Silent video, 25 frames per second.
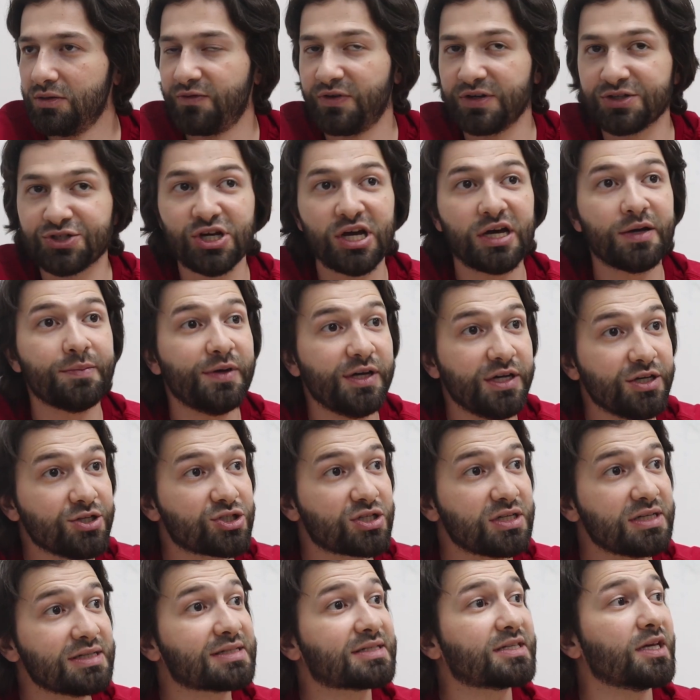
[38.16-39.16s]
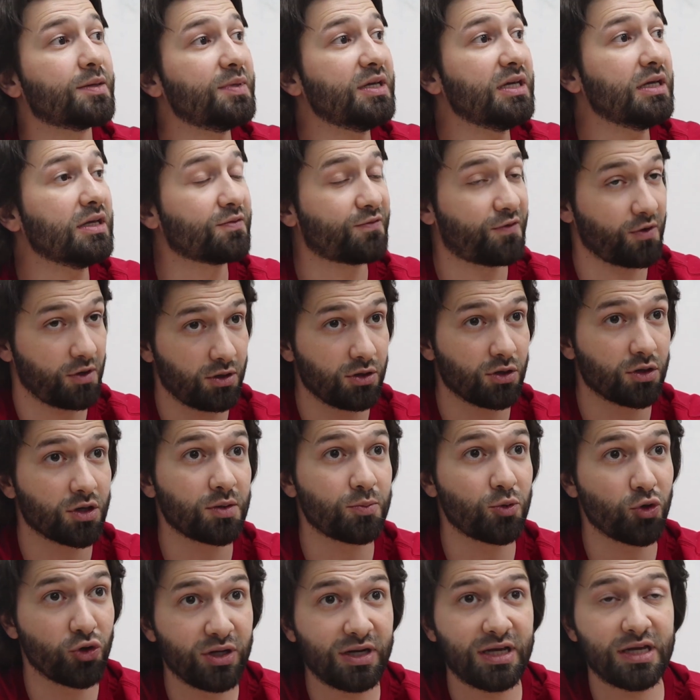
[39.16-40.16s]
فجاء بعجل سمين
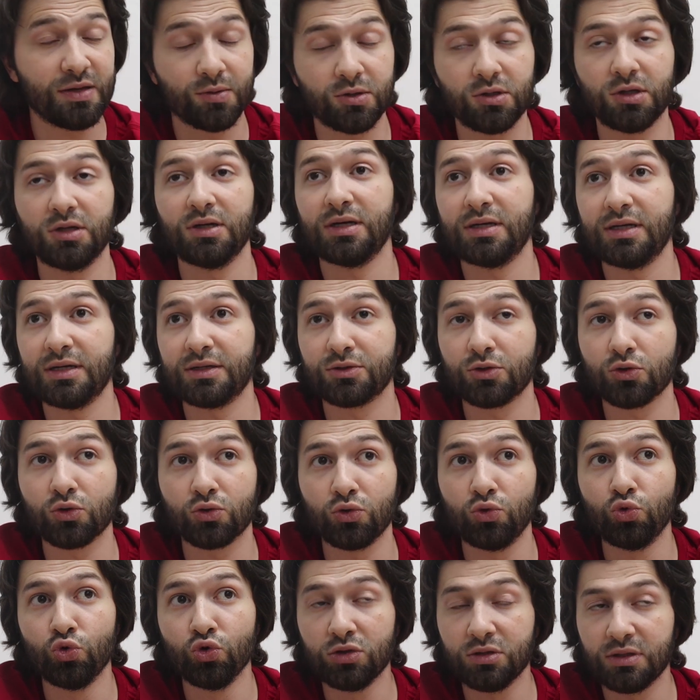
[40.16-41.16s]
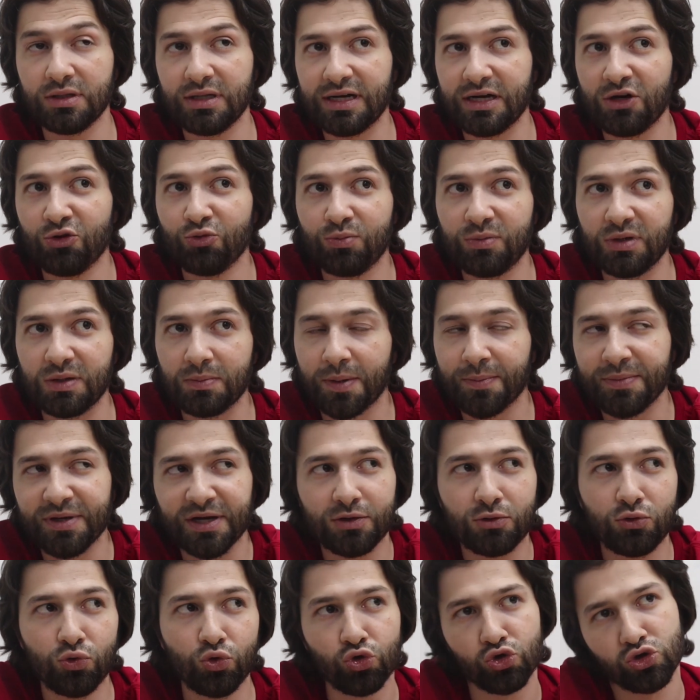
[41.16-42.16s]
فقربه اليهم قال لا تاكلون لا هم ما
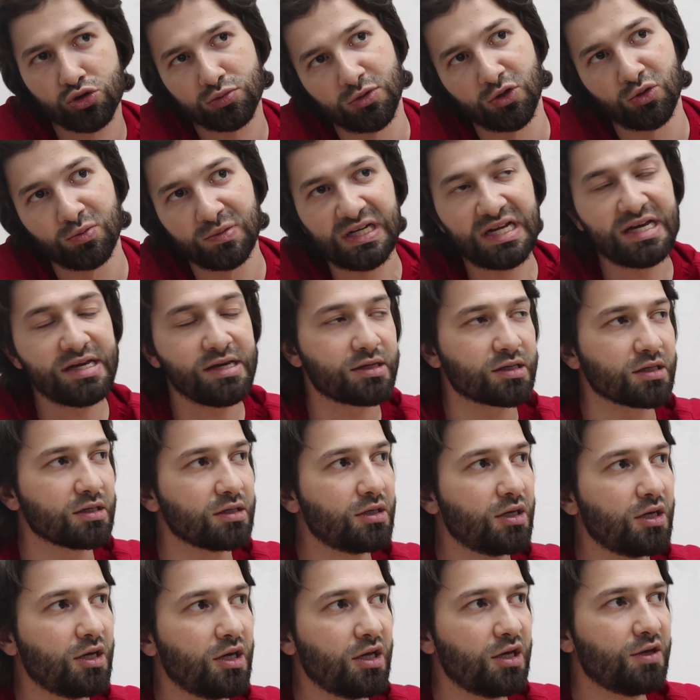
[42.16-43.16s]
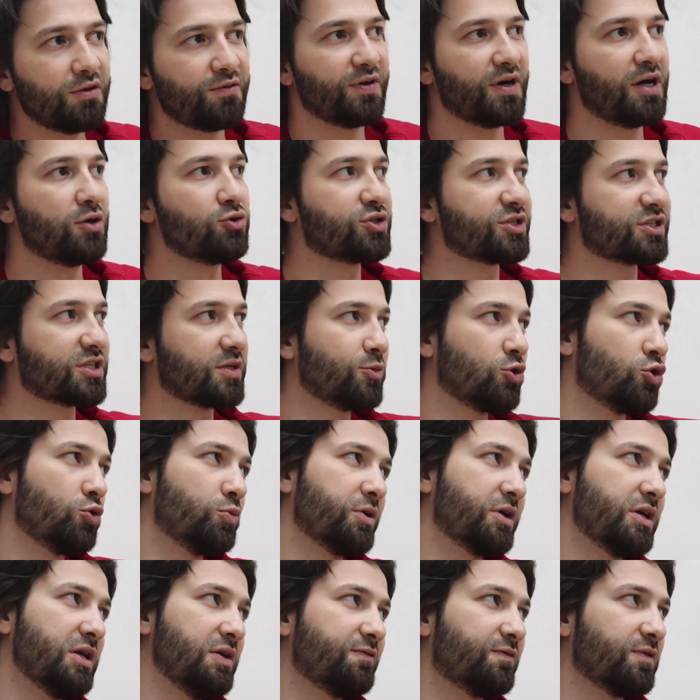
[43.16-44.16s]
بياكلوش ما هو ملائكه فاوجس
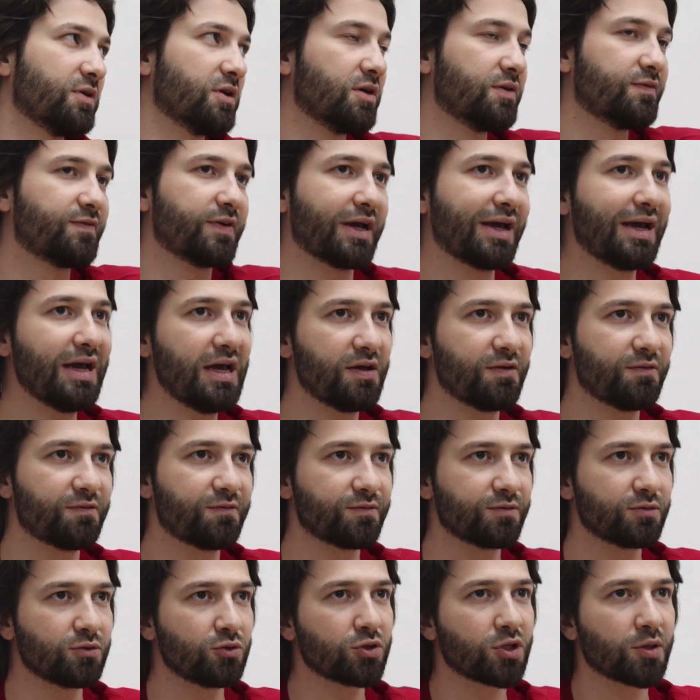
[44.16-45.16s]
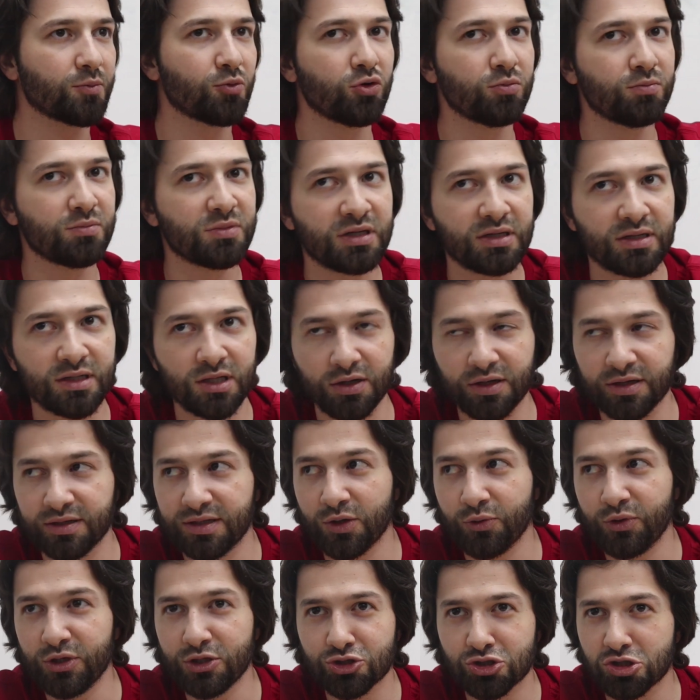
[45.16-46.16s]
منهم خيفه فخاف ده طب هم
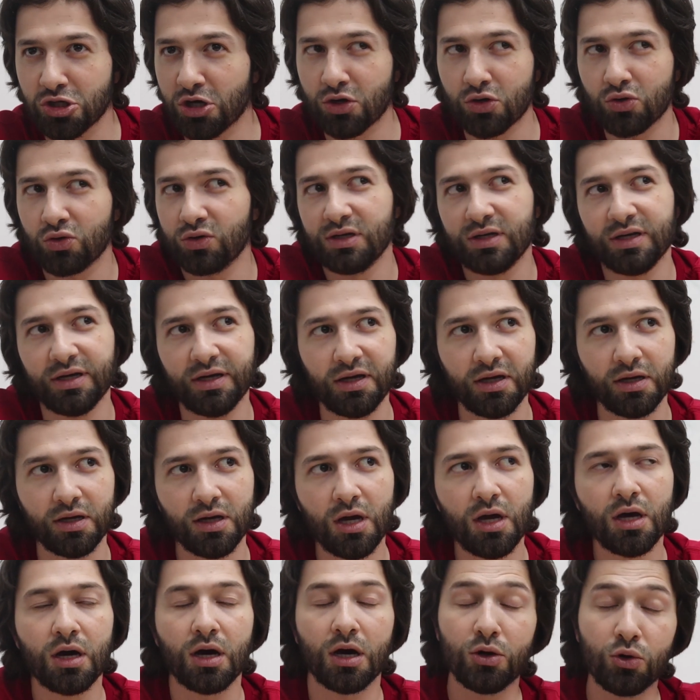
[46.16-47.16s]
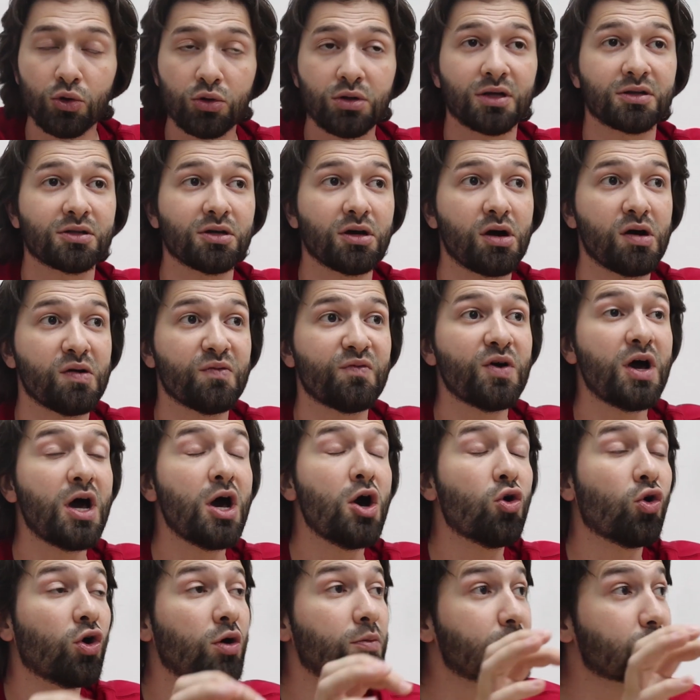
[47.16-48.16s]
ناويين شر ولا ايه قالوا لا تخف
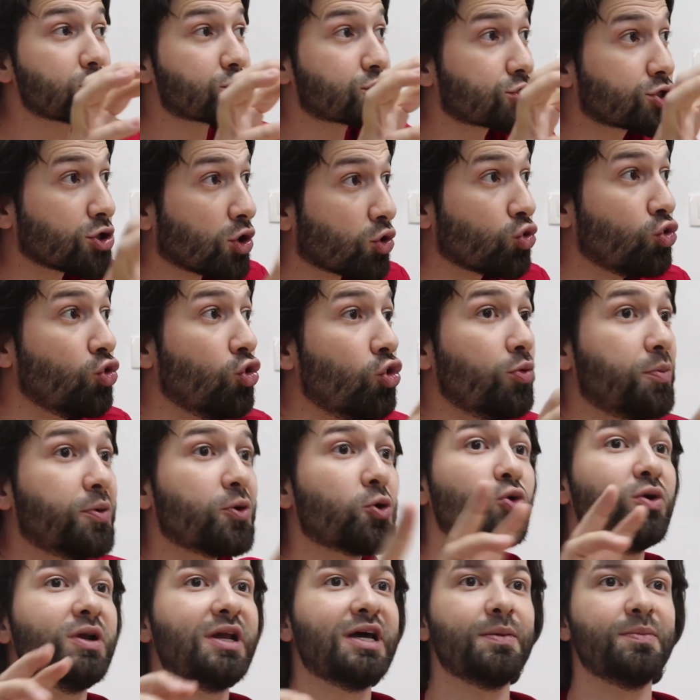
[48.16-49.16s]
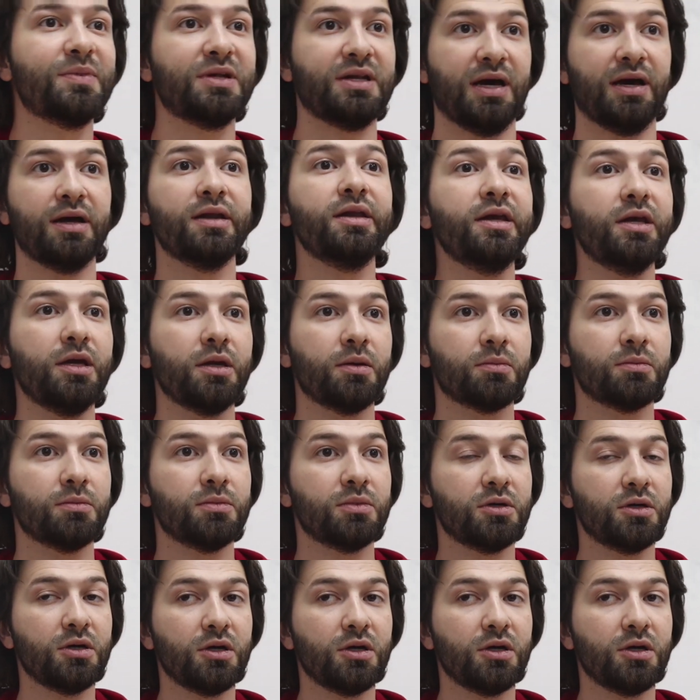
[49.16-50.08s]
وبشروه بغلام عليم